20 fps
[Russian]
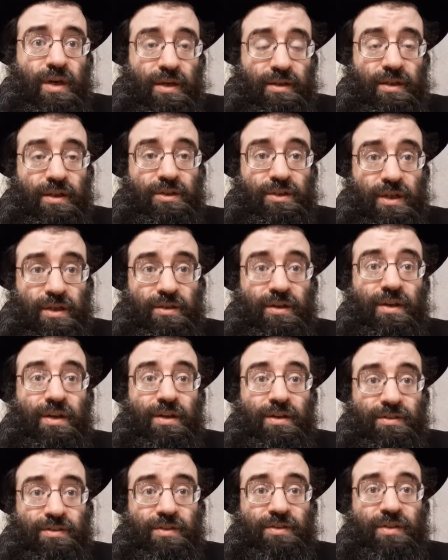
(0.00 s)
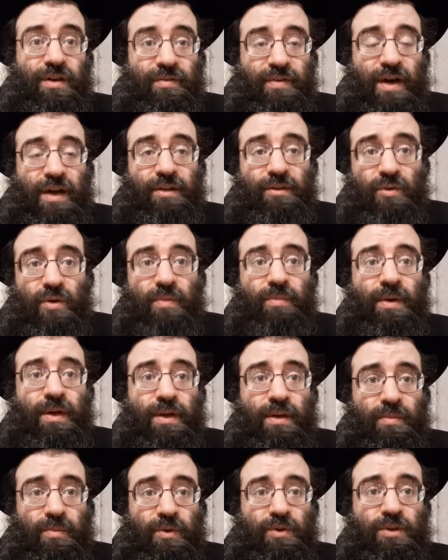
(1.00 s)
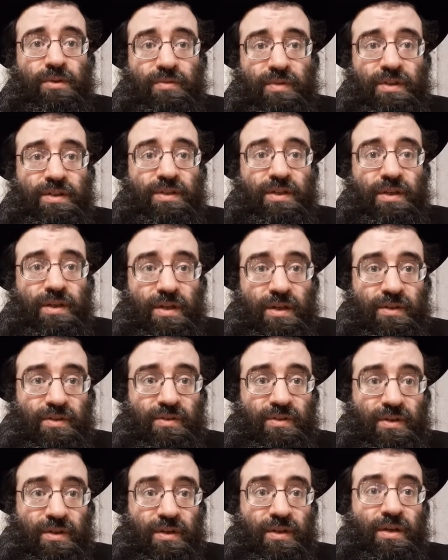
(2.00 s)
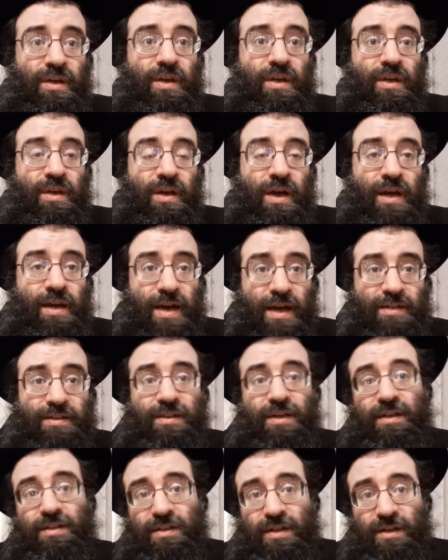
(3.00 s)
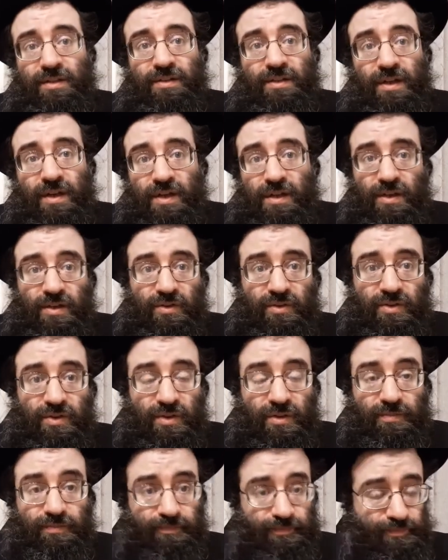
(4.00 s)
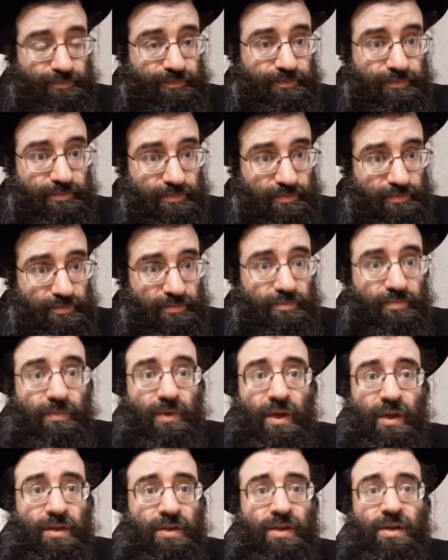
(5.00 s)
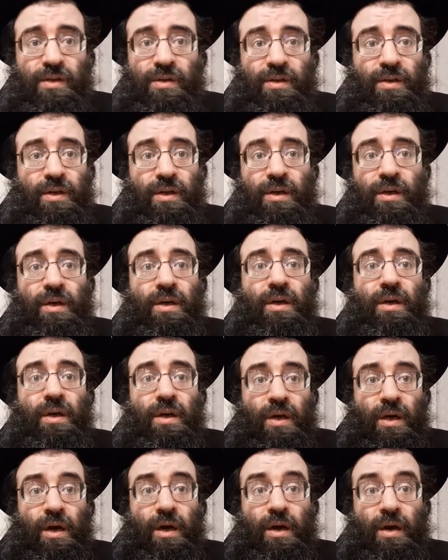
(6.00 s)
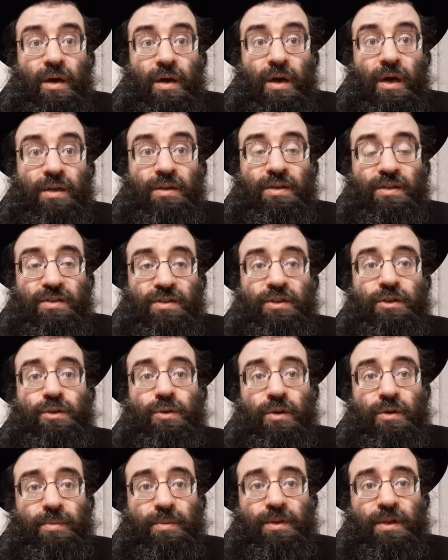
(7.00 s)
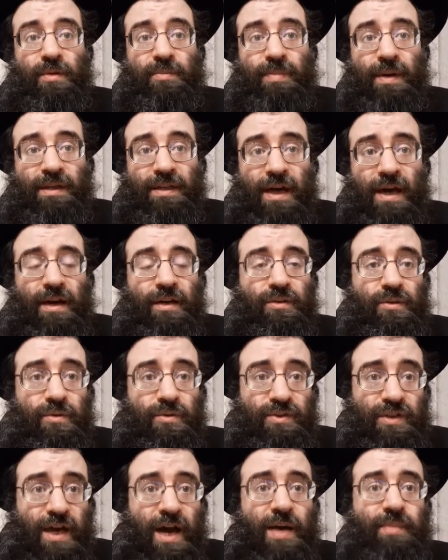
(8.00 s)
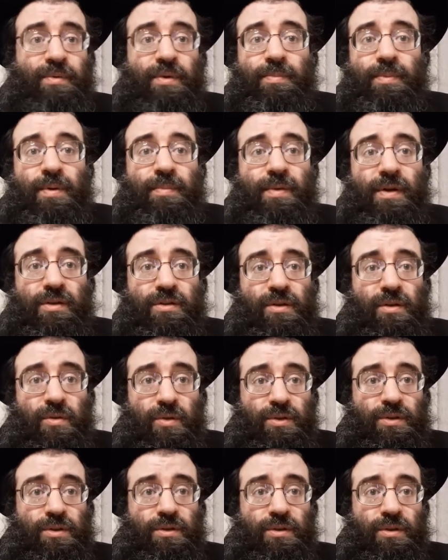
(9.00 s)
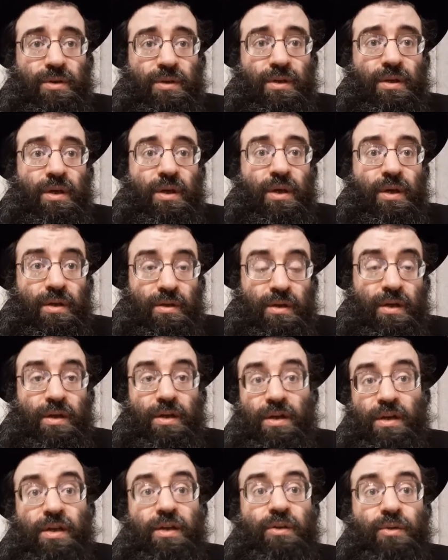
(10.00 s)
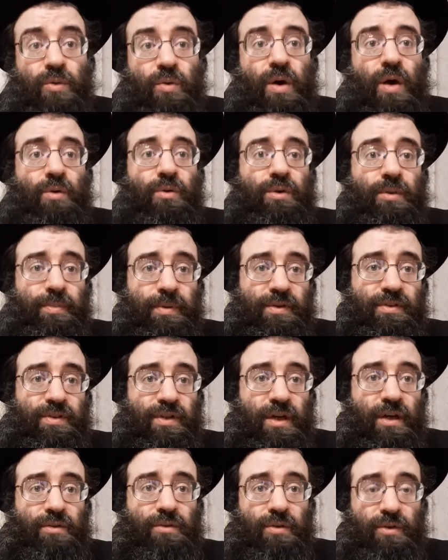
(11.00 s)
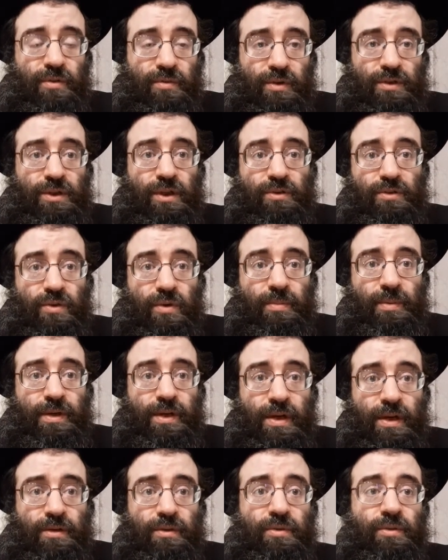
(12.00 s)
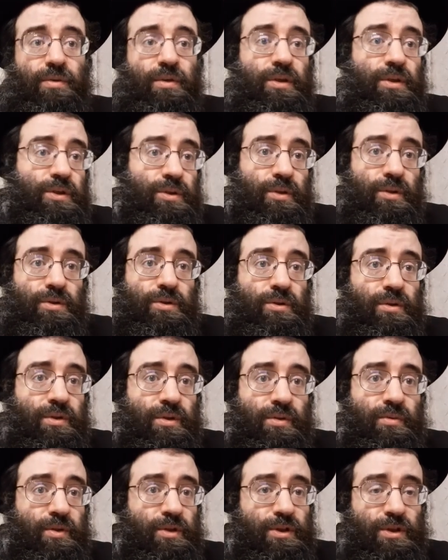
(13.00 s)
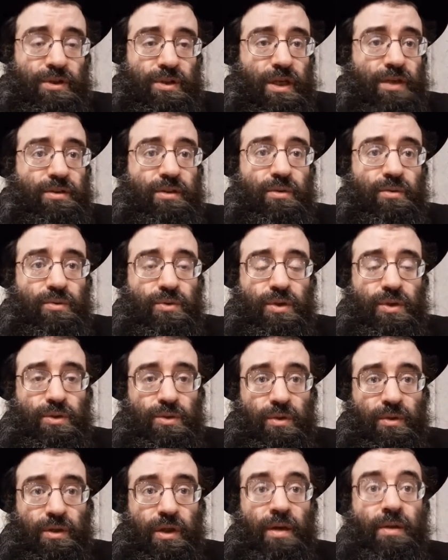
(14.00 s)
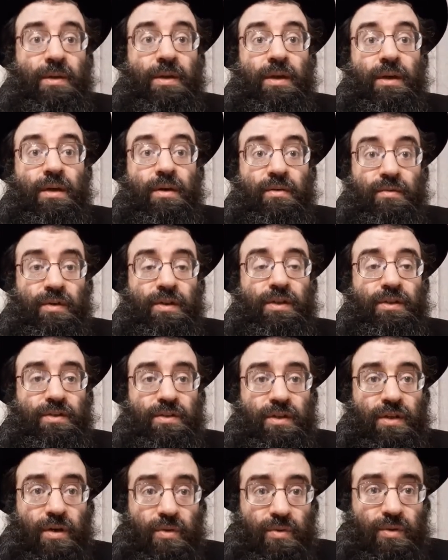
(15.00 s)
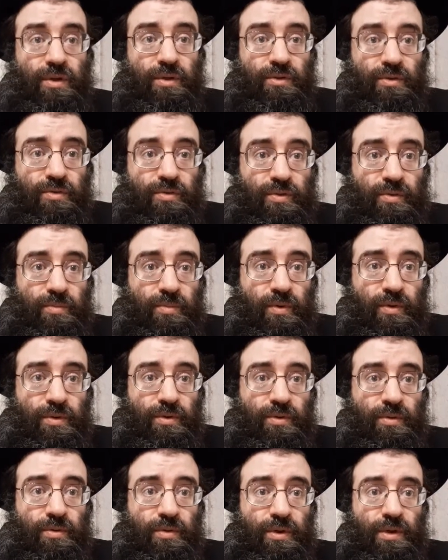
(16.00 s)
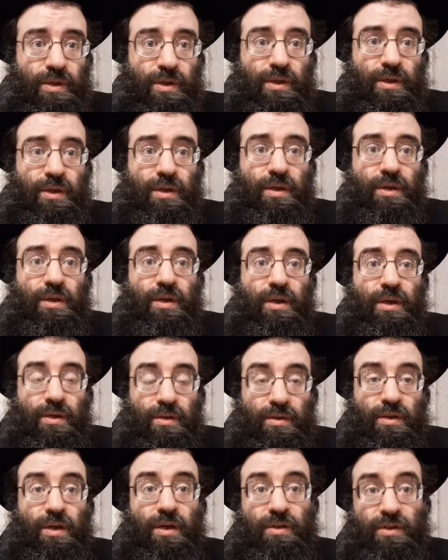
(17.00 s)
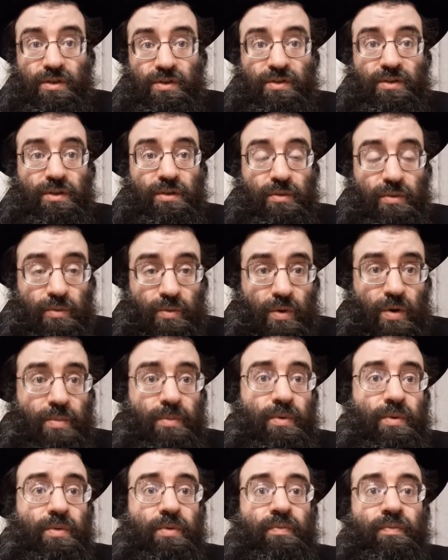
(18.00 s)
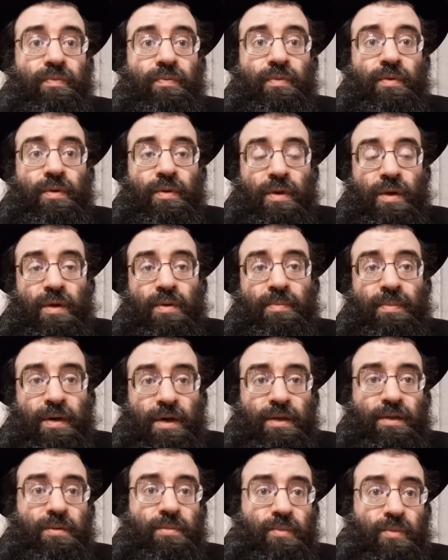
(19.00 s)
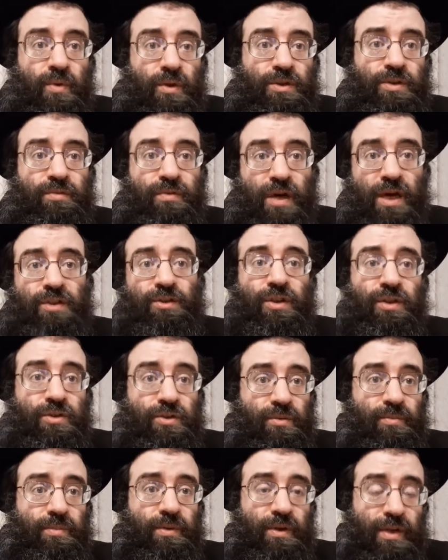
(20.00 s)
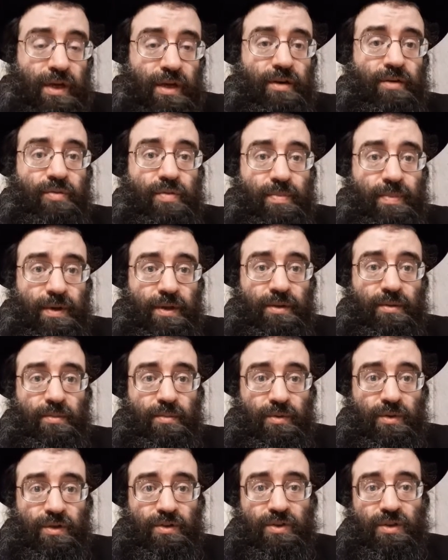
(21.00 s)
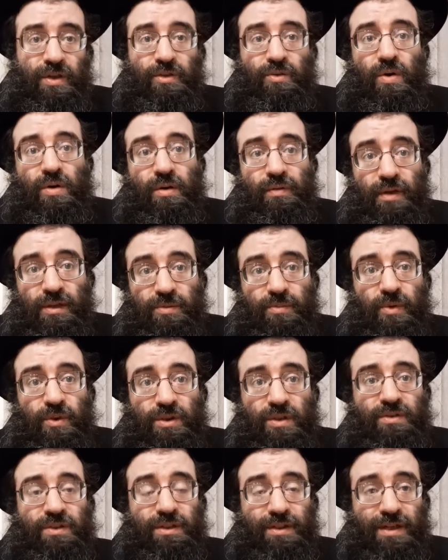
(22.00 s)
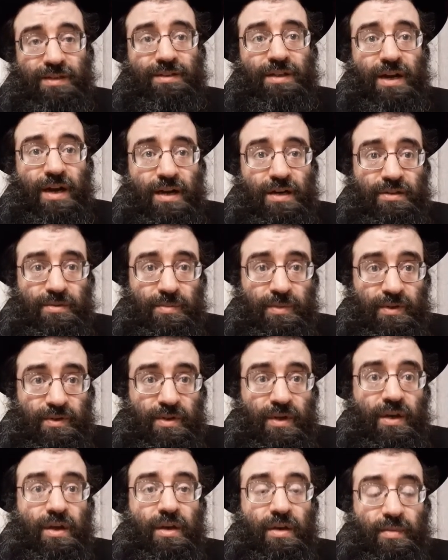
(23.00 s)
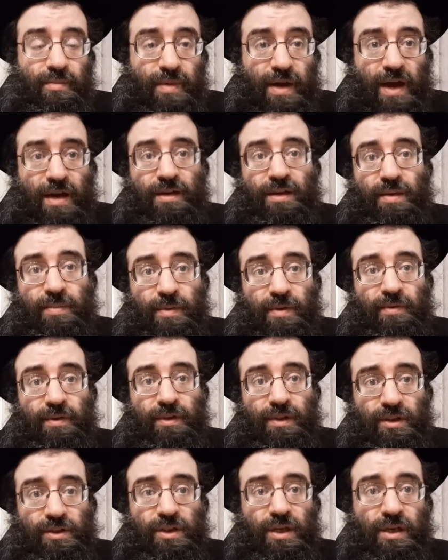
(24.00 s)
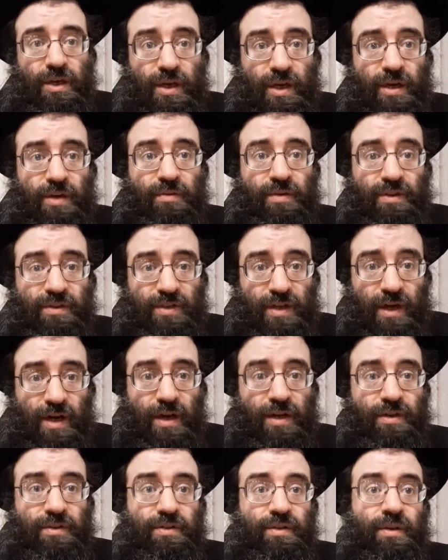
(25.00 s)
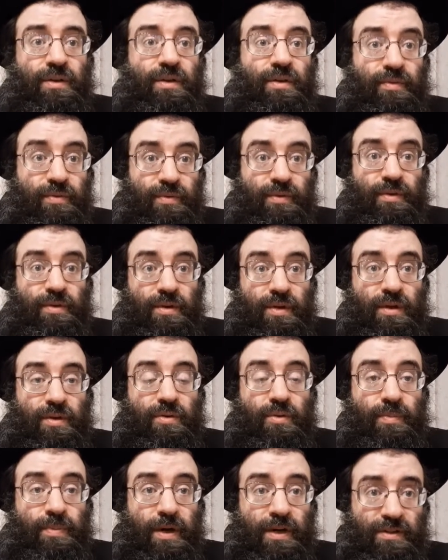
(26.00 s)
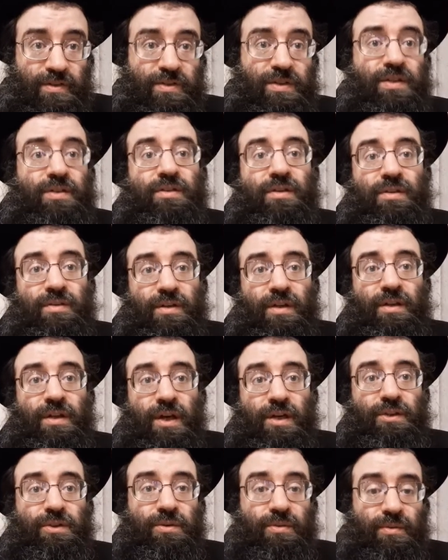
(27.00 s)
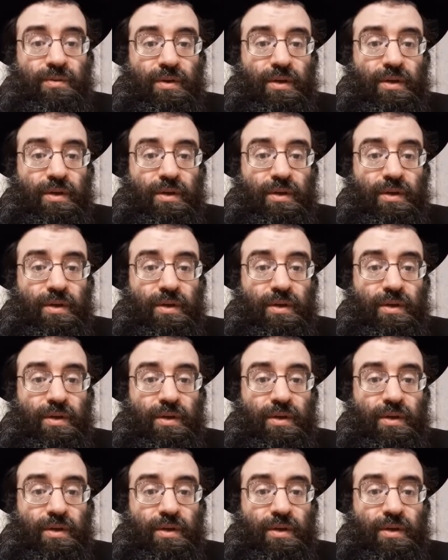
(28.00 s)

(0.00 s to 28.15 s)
когда человек застревает дома и не может выйти ни с коляской детской, ни с не э, а, нести что-нибудь там подарок друзьям, например, если хочет, э, да, или еду какую-то принести, которой у него сейчас дома нету, или еще что-то. Очень часто нужно что-то вынести на улицу в субботу и да, отнести другому. И поэтому очень важно, чтобы был Эйров, и поэтому мудрецы, насколько возможно, всегда старались быть мягкими в отношении Эйрова и старались да, упростить задачу.